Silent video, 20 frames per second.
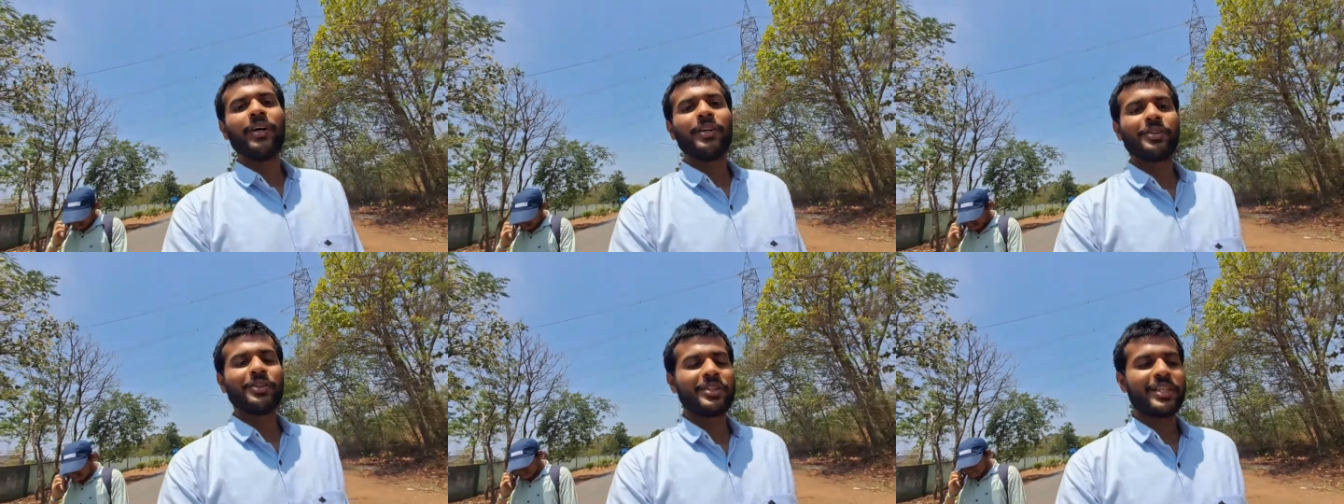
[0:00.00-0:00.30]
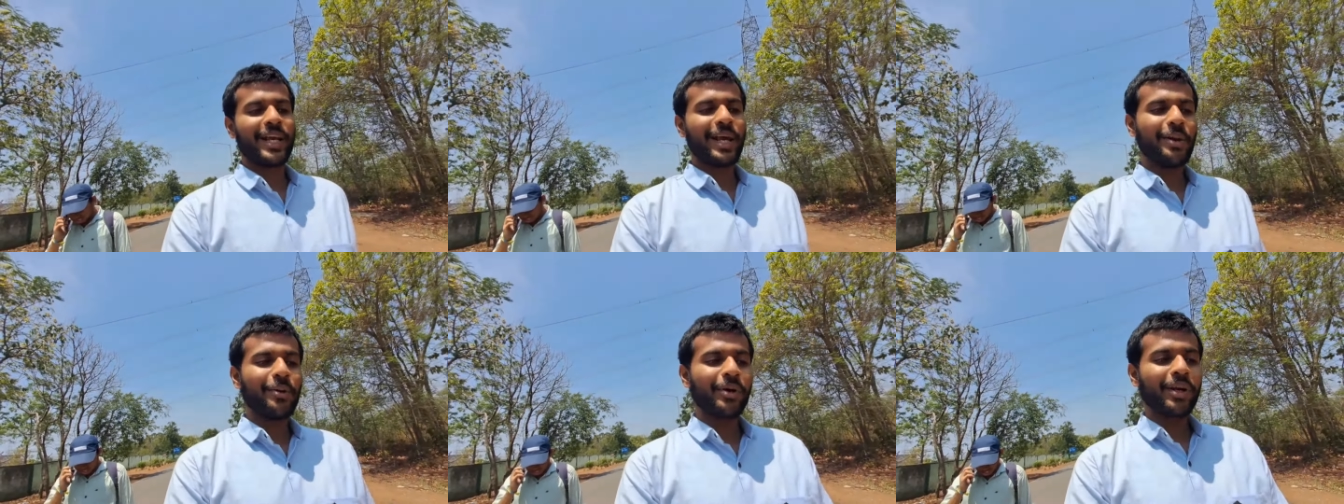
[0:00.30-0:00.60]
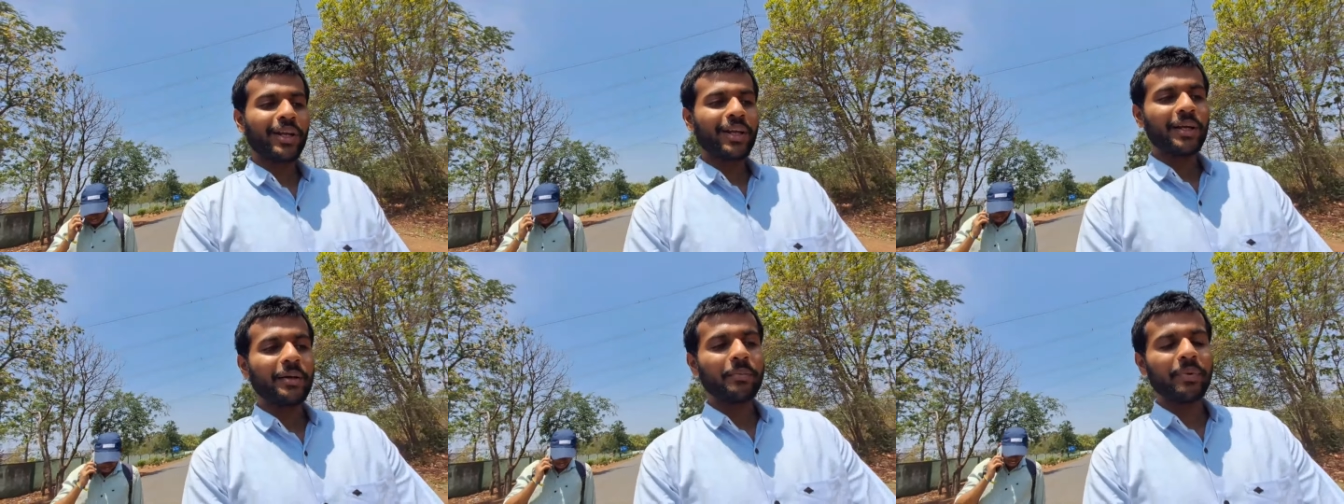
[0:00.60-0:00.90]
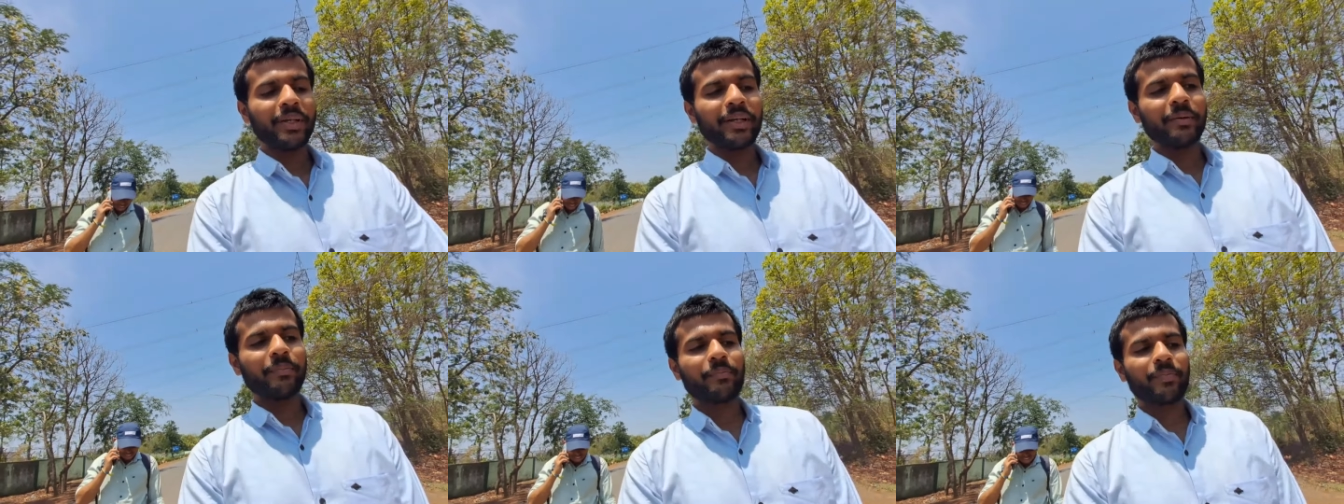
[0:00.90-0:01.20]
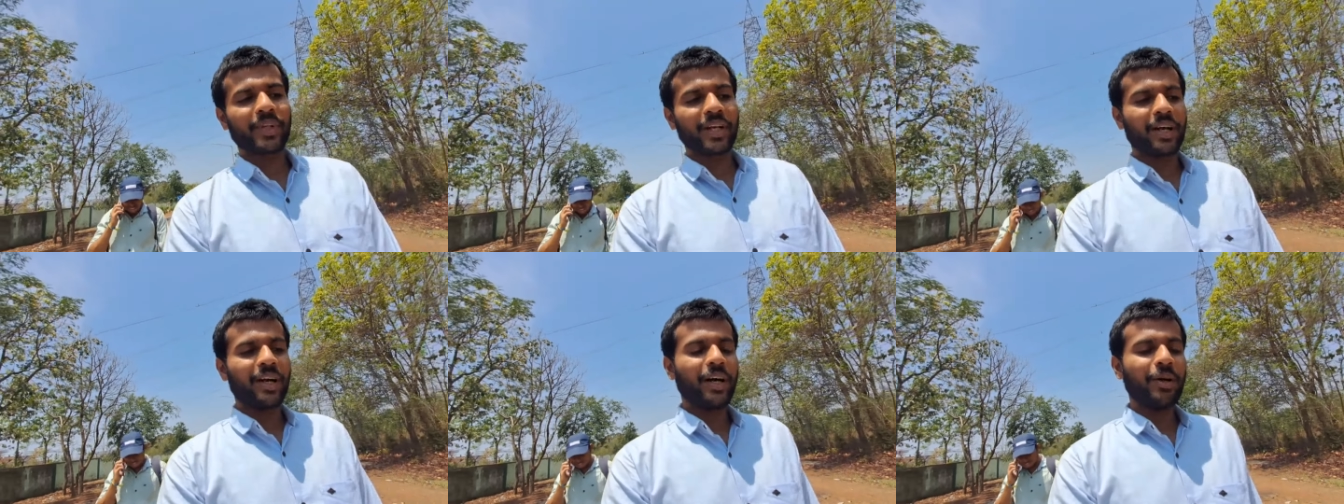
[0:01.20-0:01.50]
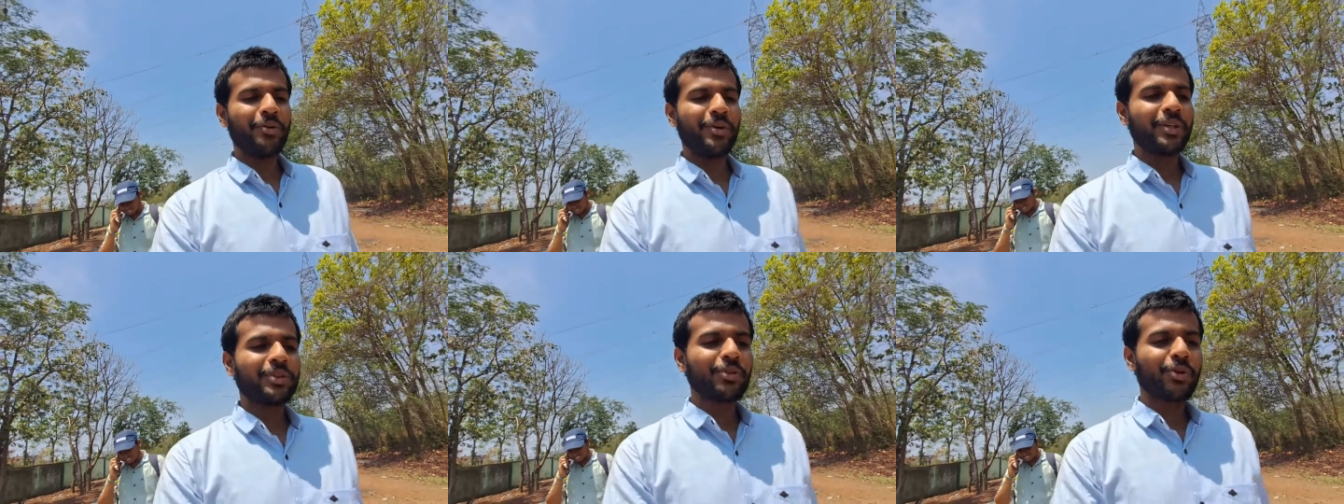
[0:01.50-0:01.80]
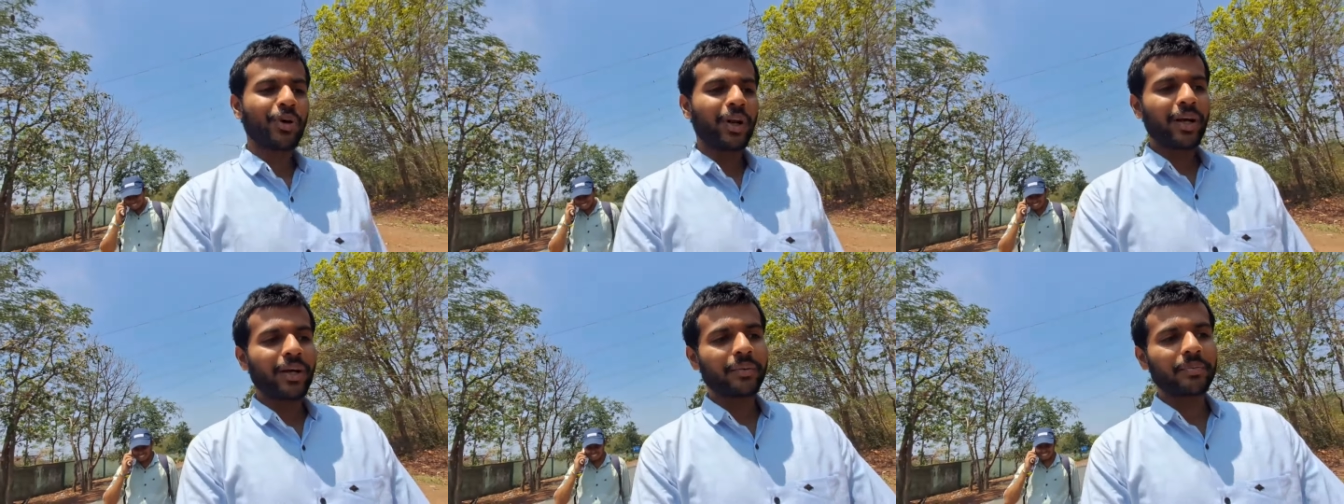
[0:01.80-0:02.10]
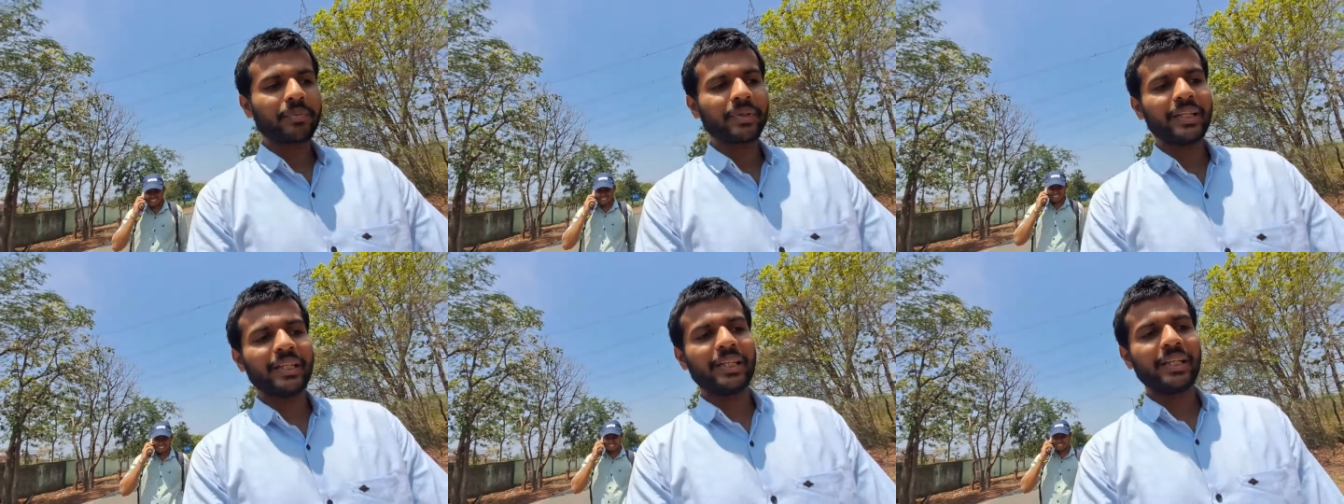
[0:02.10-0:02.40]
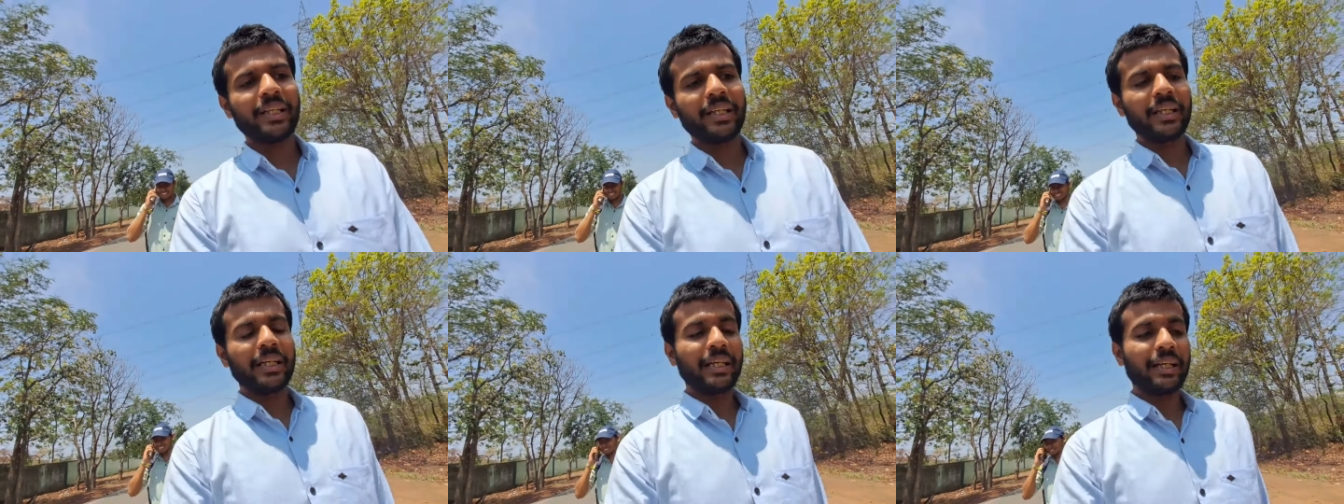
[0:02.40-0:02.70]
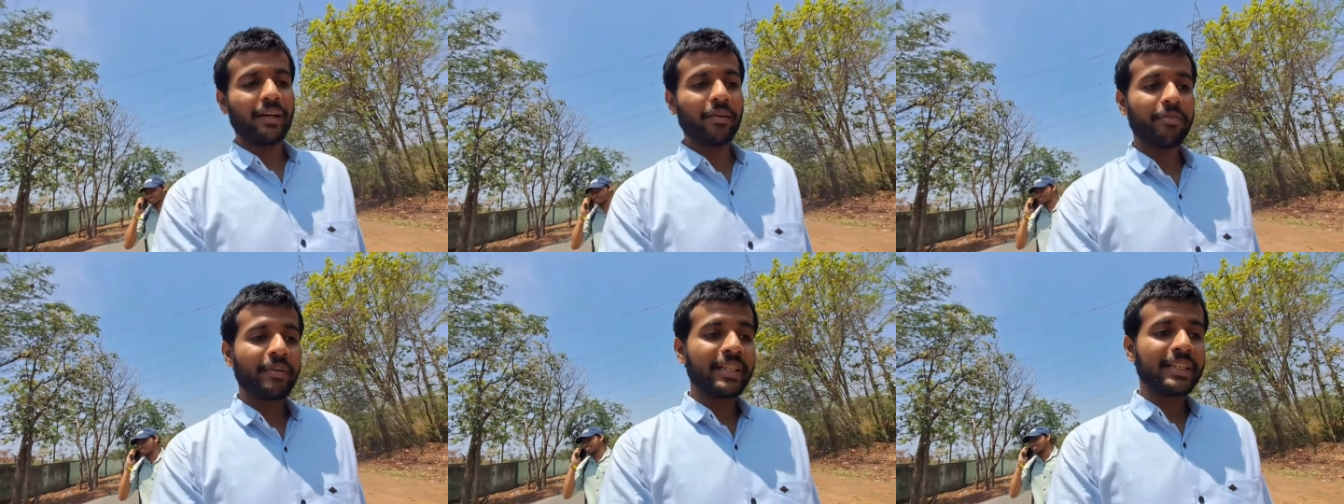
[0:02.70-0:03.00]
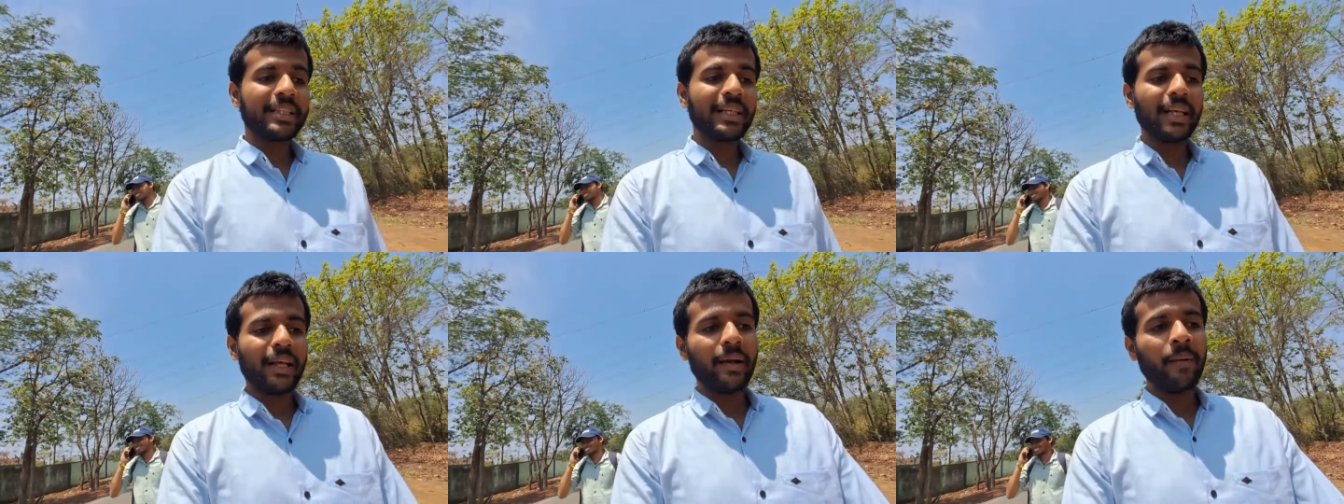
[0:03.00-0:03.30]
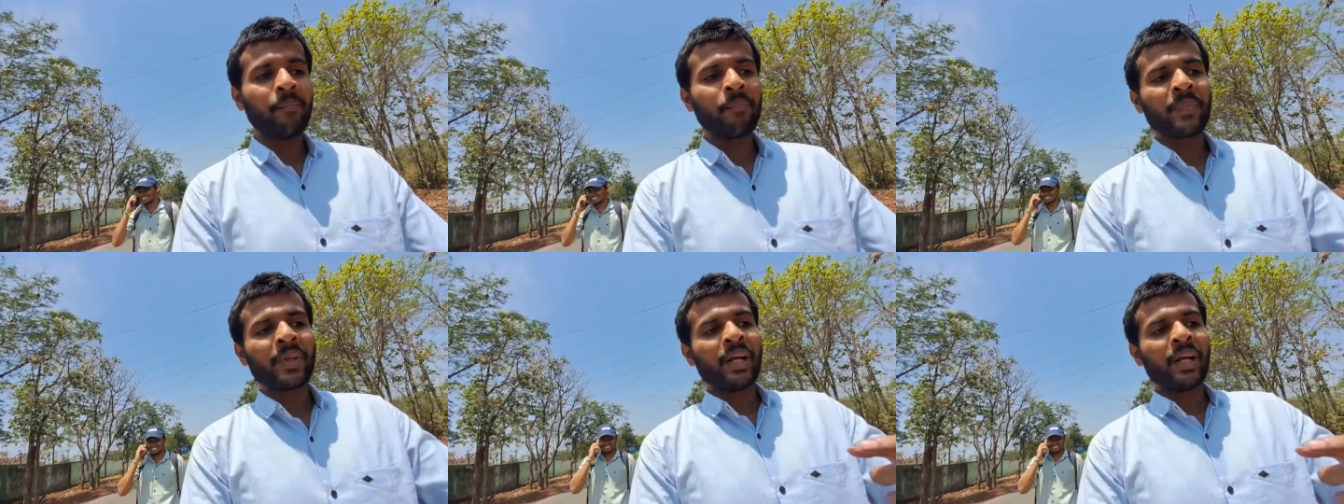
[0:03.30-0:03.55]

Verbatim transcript: तो छः लोग के लिए अभी घर ढूंढना थोड़ा ये टफ इसीलिए है